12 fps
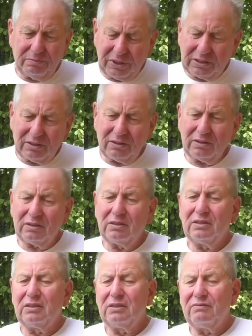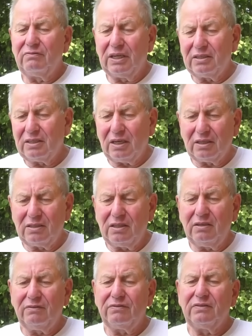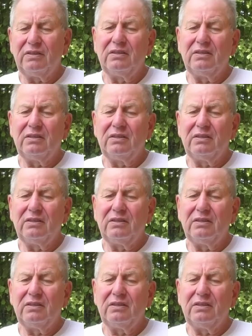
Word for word: Bitte werdet aktiv,